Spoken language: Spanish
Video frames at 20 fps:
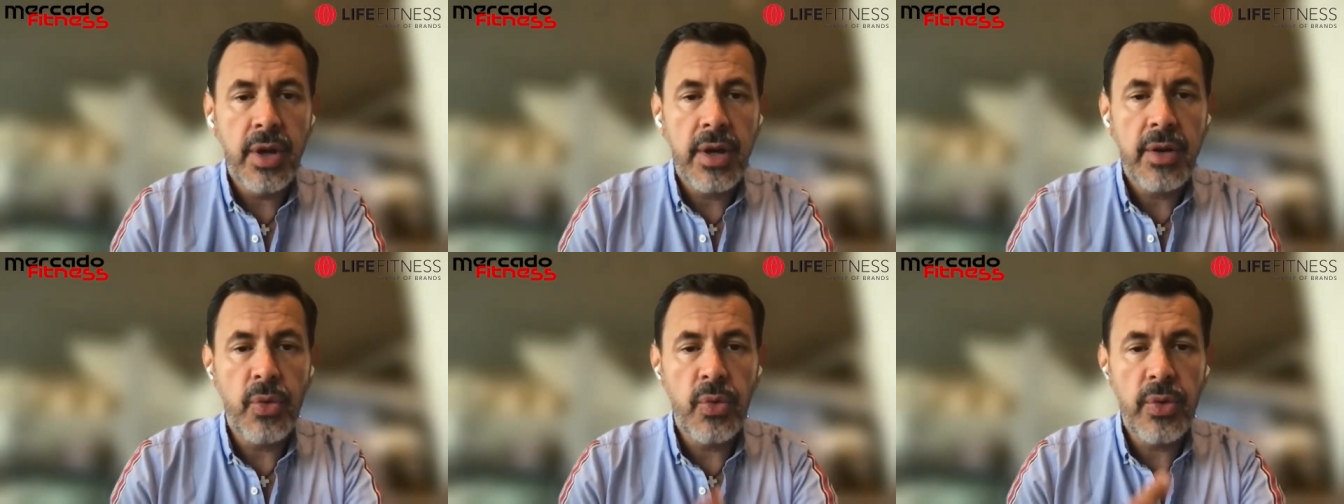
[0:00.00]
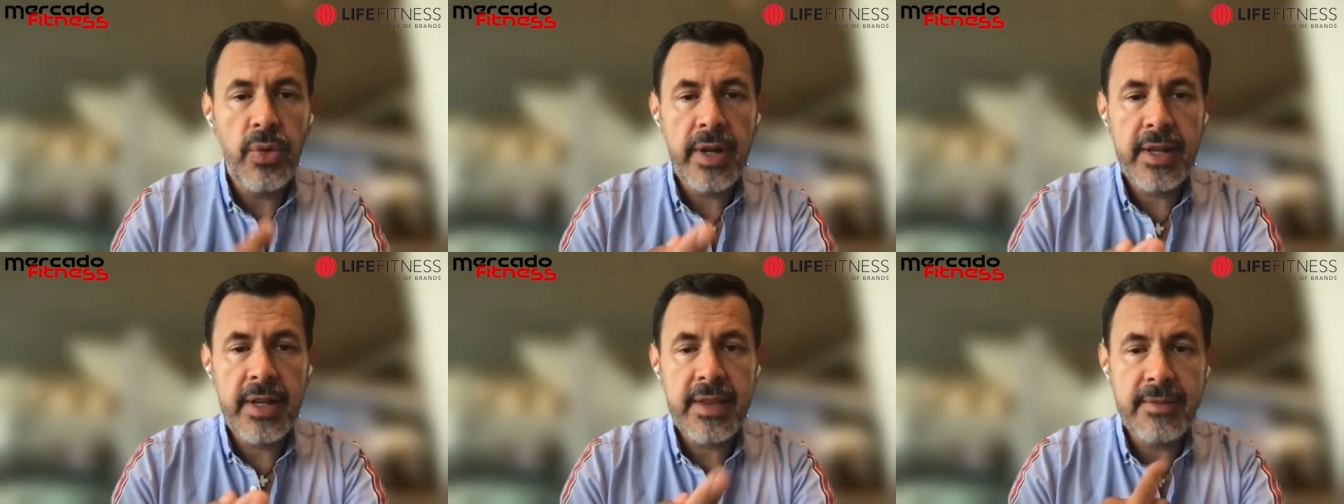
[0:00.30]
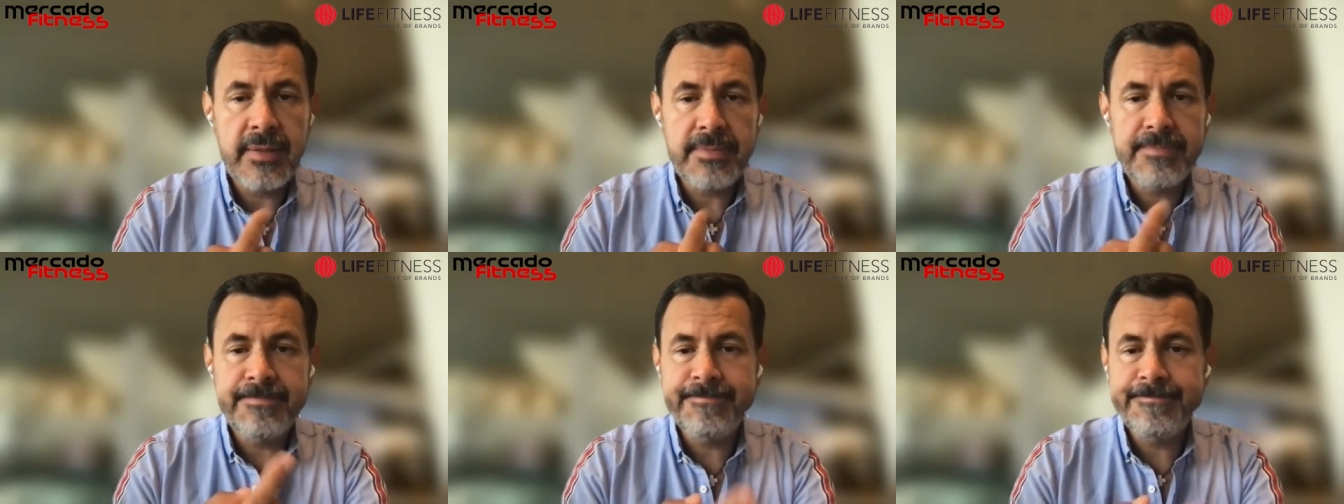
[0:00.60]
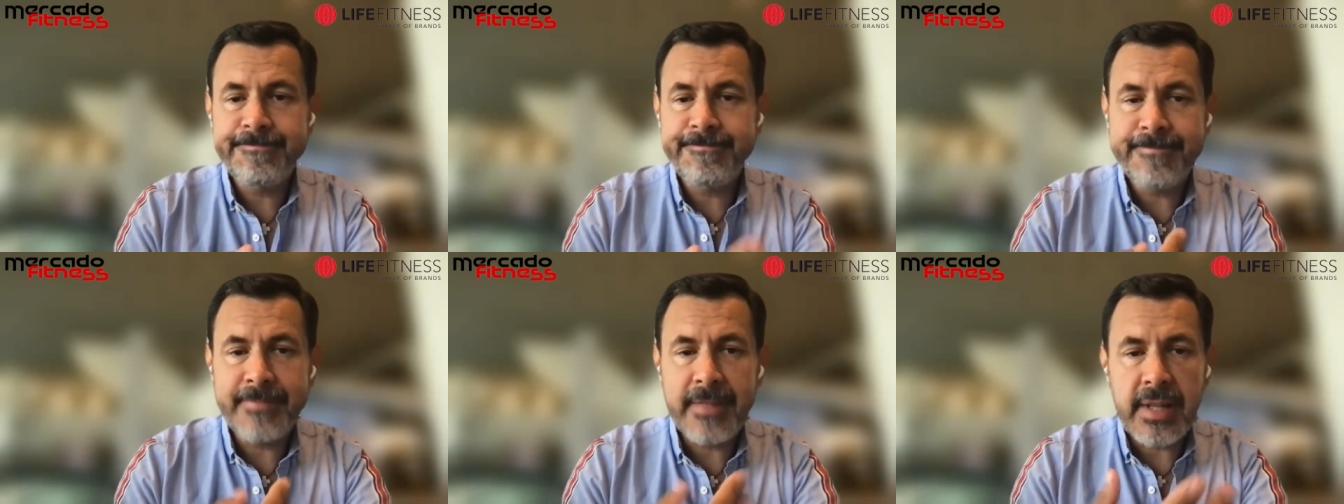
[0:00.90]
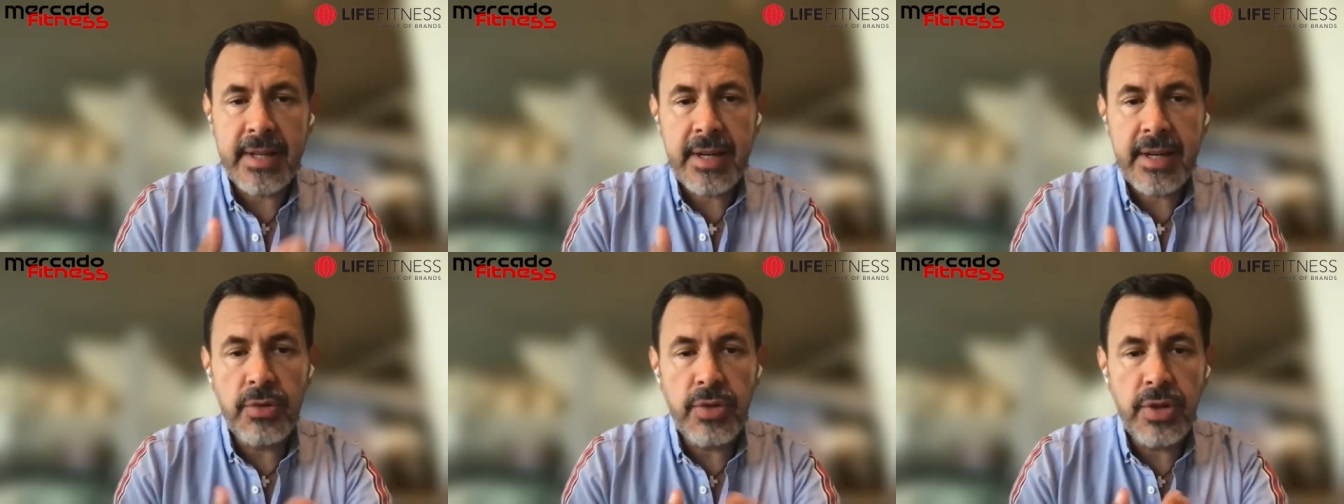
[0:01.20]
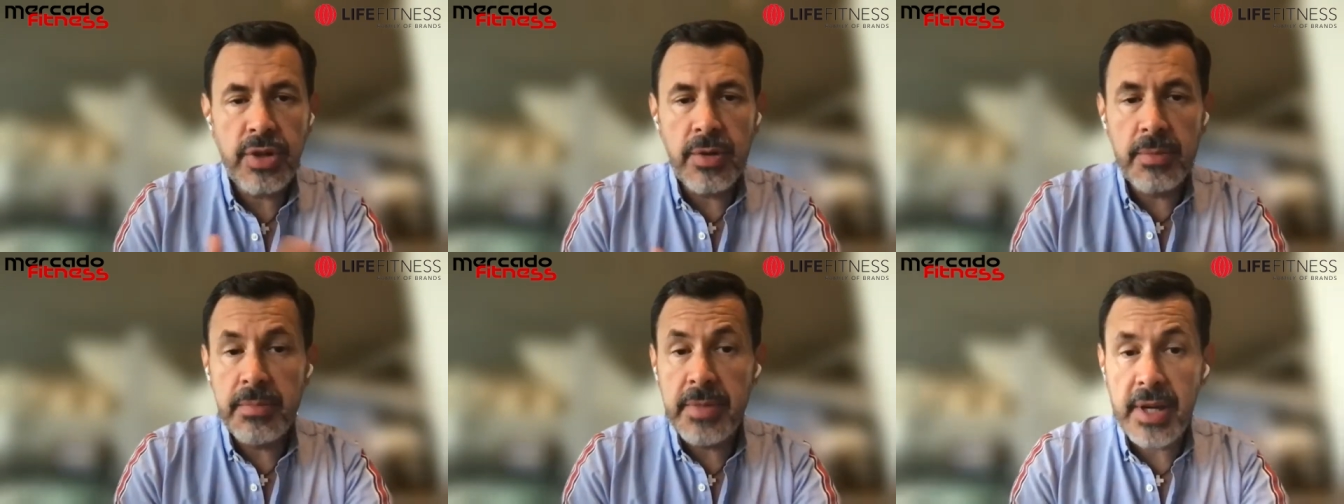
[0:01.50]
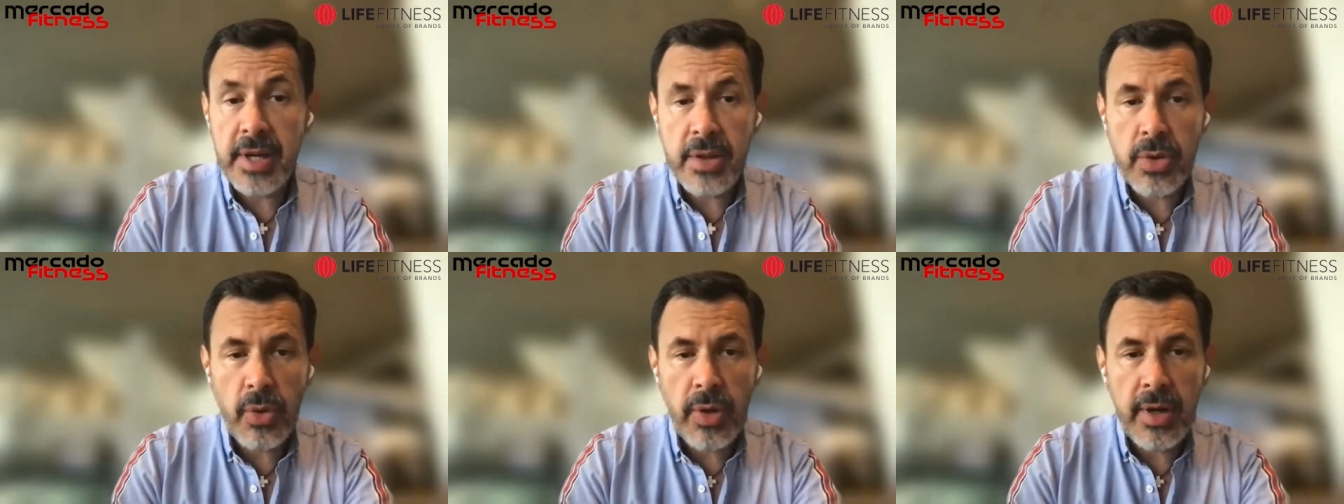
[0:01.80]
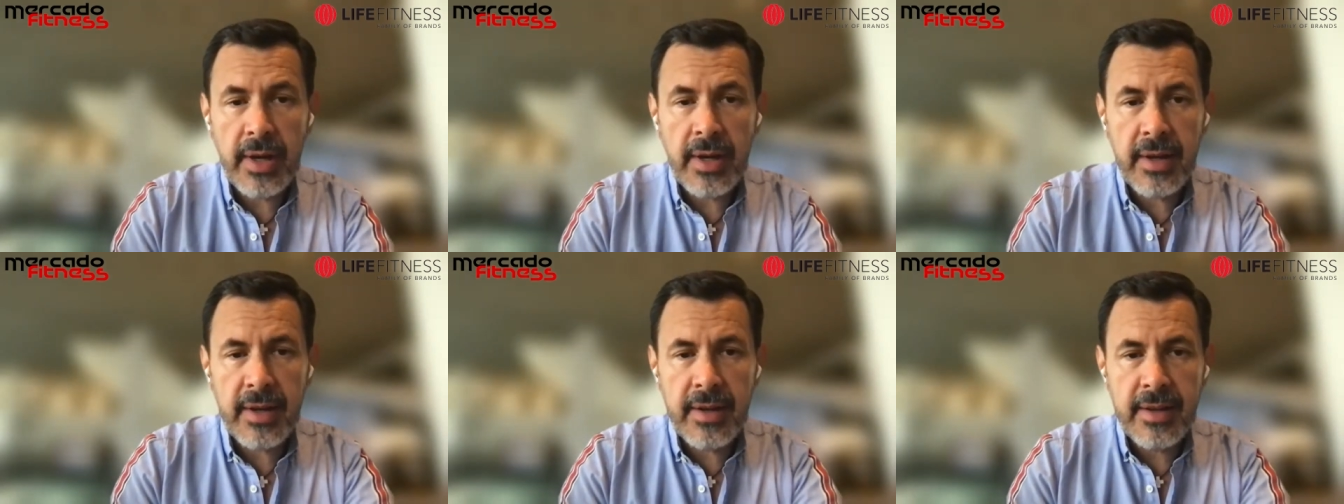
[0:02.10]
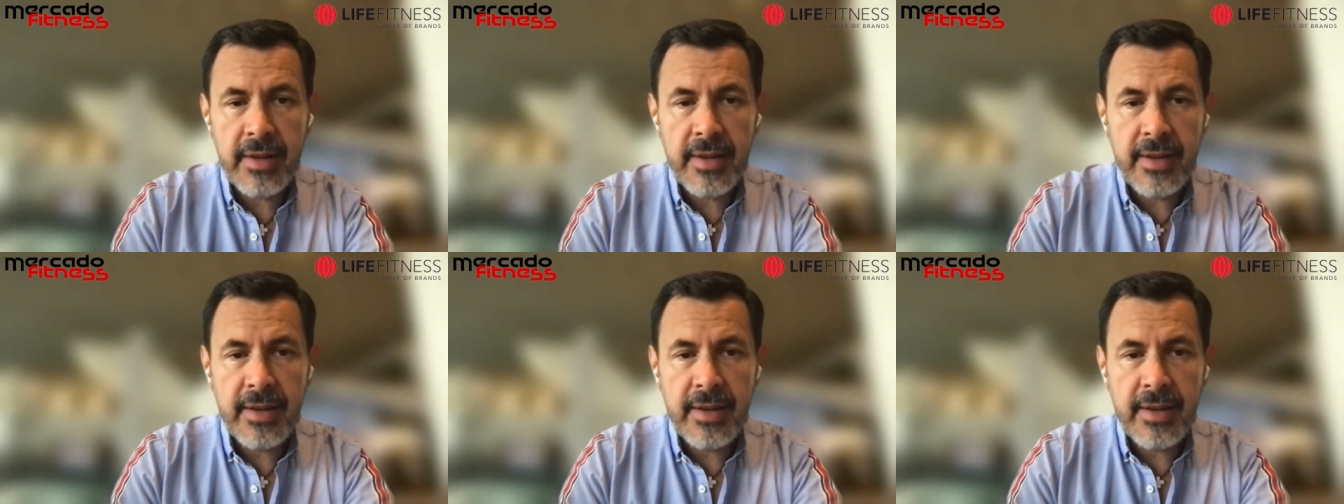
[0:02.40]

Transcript: una mm, reunión virtual,